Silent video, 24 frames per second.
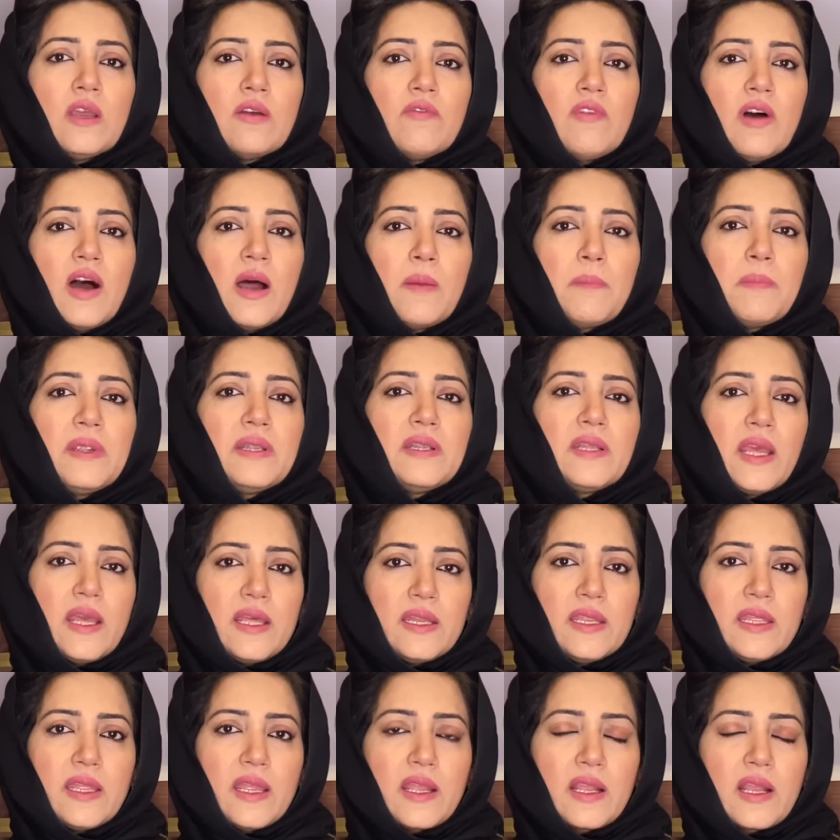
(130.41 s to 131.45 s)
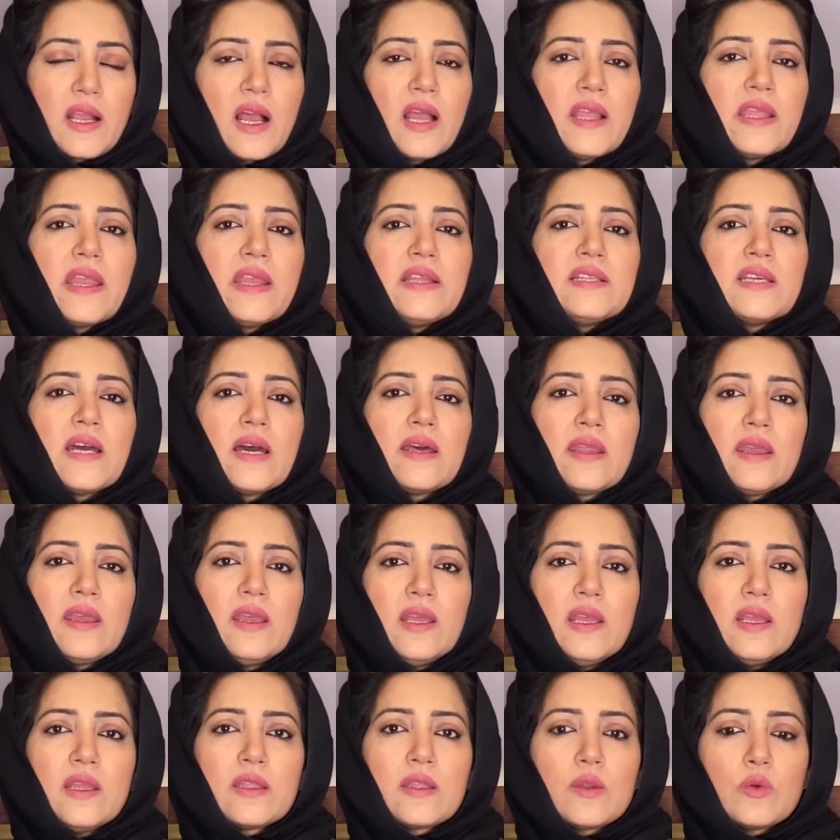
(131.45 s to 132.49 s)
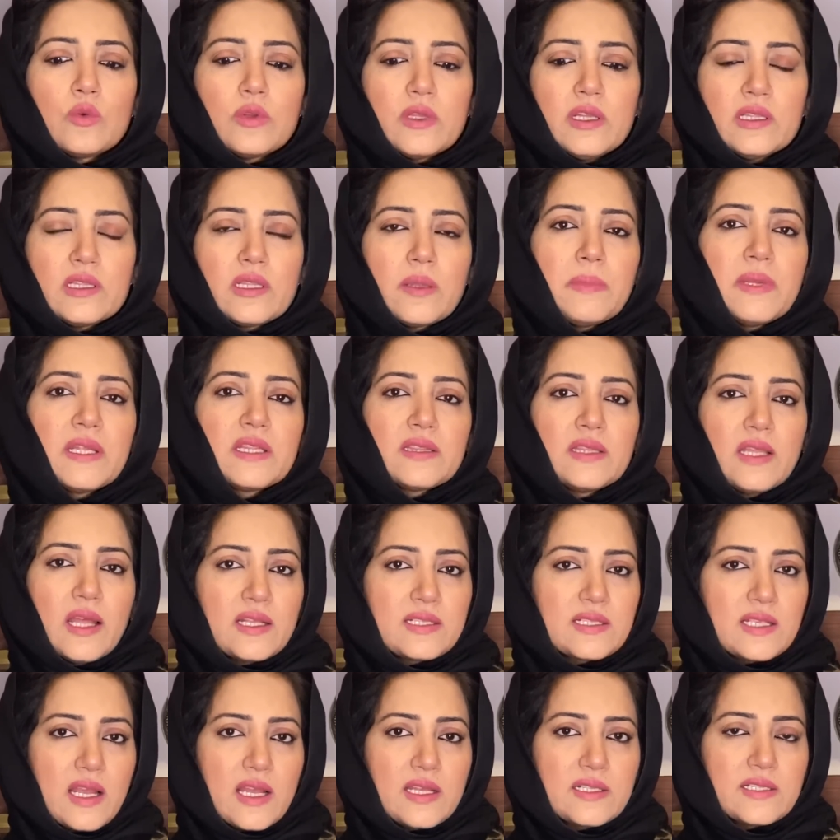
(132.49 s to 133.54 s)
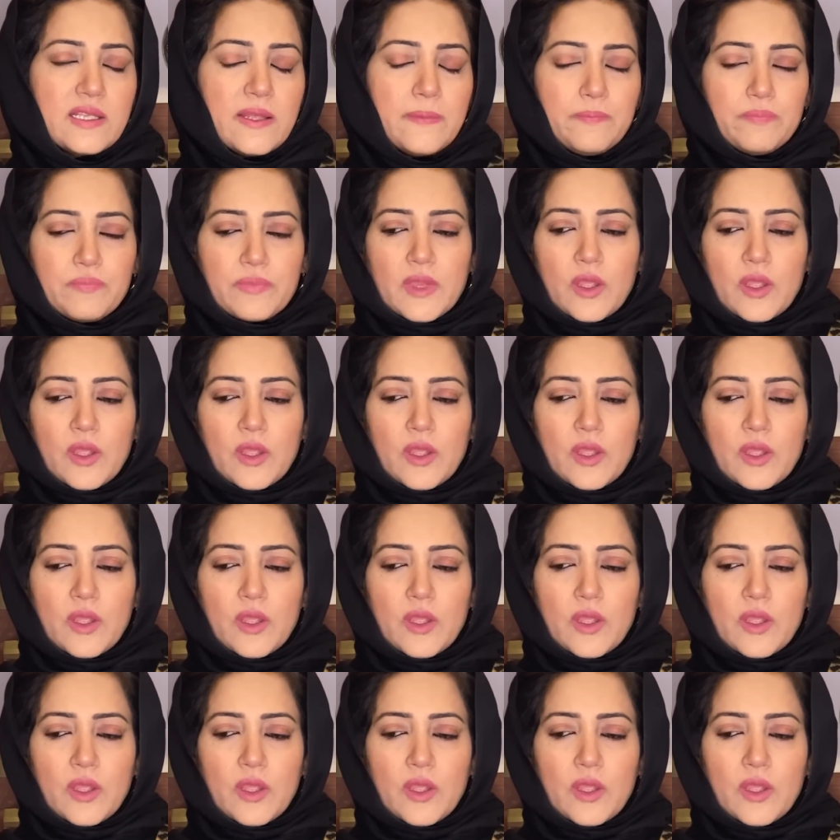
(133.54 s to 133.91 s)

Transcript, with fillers: वहाँ पर ठहरे हैं कहा यही जा रहा है कि उनकी तबीयत नासाज है